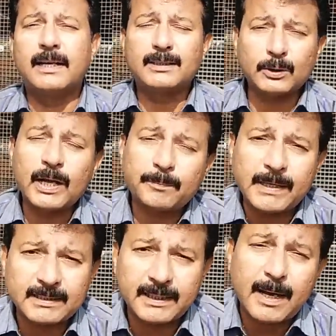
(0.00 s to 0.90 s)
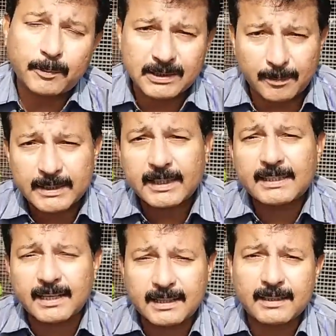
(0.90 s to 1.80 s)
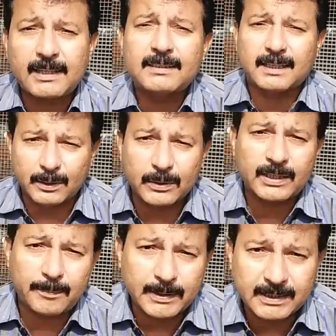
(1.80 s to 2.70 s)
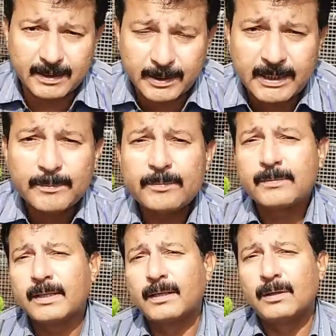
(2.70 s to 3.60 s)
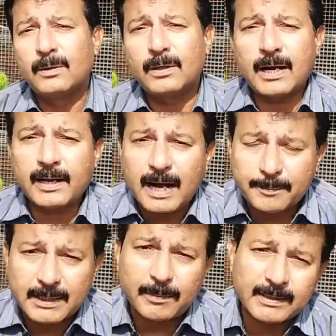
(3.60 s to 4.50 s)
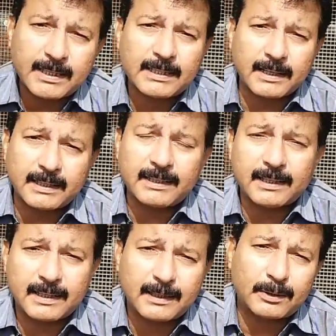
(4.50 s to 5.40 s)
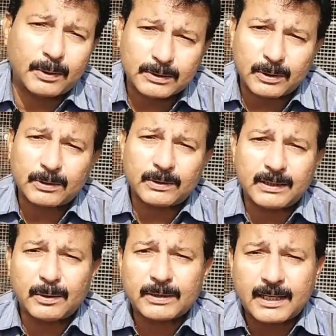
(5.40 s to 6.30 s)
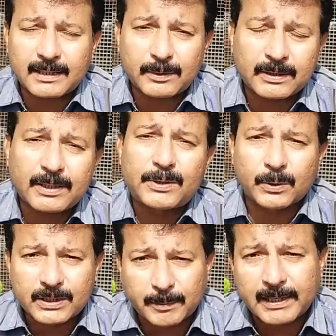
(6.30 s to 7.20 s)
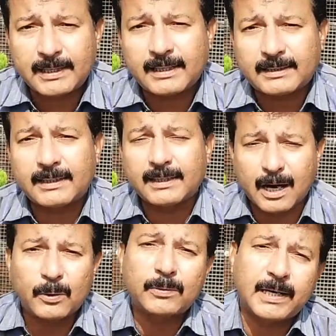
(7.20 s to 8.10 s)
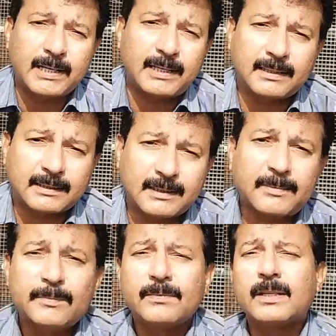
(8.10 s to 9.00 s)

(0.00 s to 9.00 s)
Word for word: एक सौ एक परसेंट आपको समंदर झाग रखना ज़रूरी है पिंजरे में और अगर आप समंदर झाग नहीं रखेंगे दोस्तों तो ये होता है कि उनकी चोंच बढ़ने लगती है नाखून बढ़ने लगते हैं